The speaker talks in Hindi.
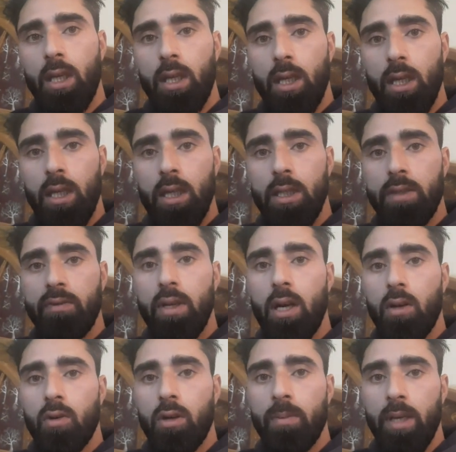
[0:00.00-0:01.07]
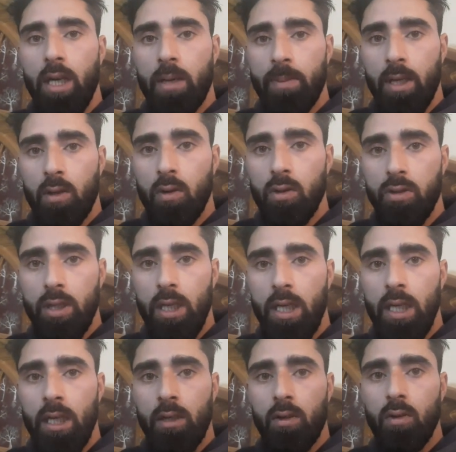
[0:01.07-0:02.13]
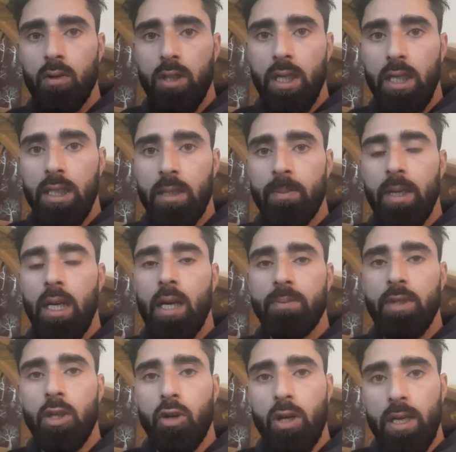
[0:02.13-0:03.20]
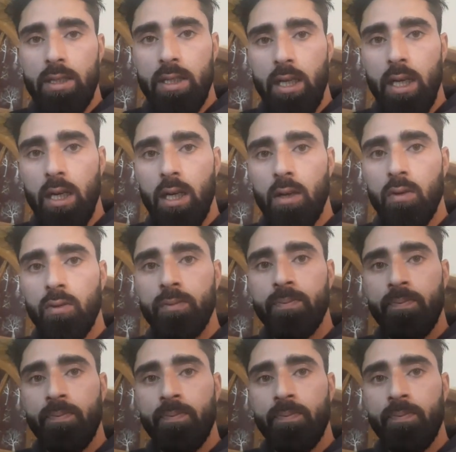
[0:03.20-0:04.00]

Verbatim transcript: कि इस ब्लॉग को हमें यहाँ पर क्लोज़ करना है क्लोज़ करने से पहले आपसे रिक्वेस्ट कर रहा हूँ